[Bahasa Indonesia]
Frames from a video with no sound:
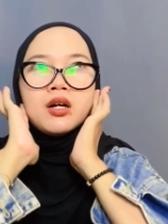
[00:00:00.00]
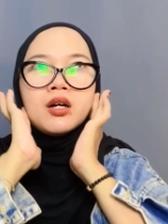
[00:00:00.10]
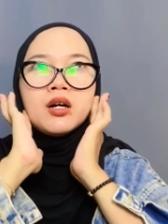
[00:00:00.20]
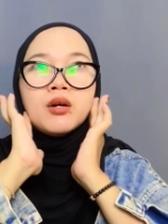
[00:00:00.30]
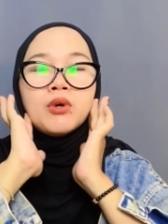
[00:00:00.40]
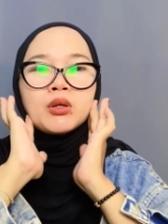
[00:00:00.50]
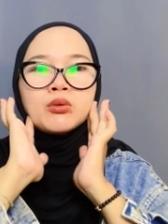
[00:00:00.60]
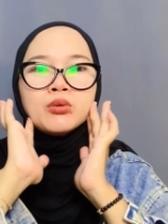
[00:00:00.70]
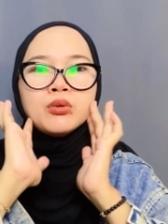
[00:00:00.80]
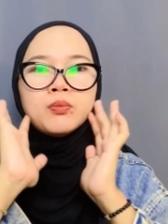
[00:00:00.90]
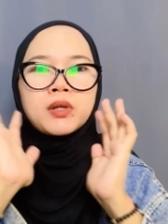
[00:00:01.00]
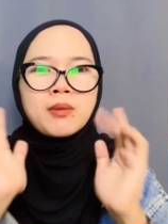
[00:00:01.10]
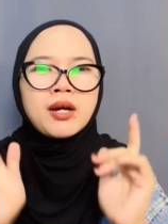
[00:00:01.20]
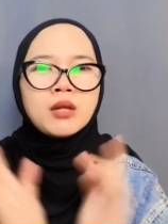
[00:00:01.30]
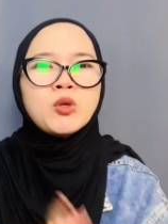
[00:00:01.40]
uh, waktu
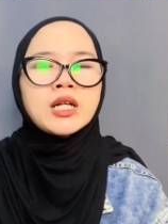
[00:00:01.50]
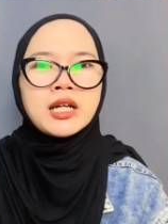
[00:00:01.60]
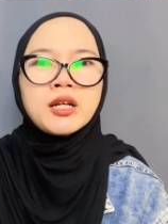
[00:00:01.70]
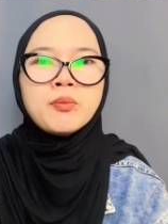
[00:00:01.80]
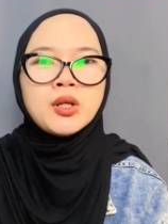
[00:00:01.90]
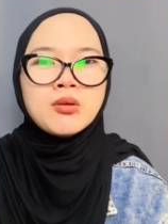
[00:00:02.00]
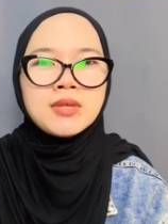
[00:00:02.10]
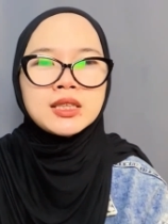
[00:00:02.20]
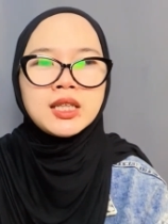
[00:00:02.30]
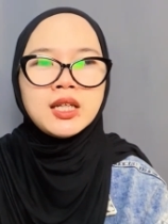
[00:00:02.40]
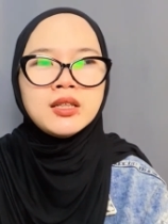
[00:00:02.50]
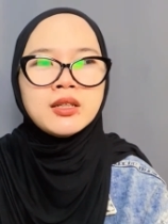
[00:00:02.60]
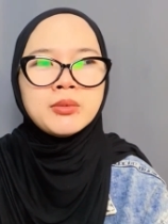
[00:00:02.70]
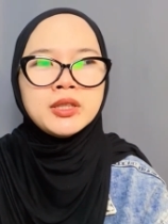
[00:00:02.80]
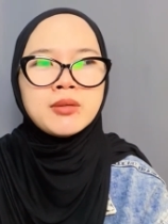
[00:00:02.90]
pertama kali buat KTP tuh masih
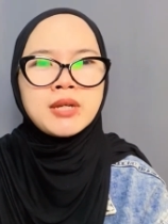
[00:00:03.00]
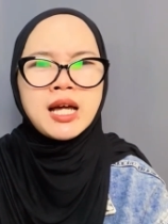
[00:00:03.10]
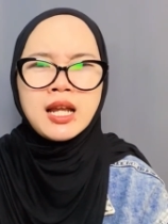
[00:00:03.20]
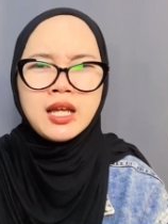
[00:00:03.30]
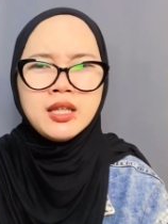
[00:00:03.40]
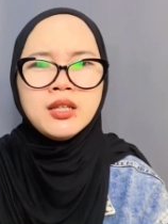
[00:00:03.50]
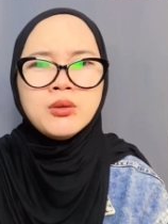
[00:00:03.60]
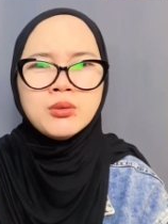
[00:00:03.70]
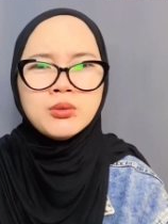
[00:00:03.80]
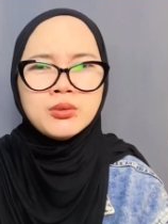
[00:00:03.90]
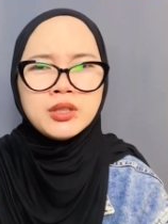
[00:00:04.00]
zaman-zaman alay gitu.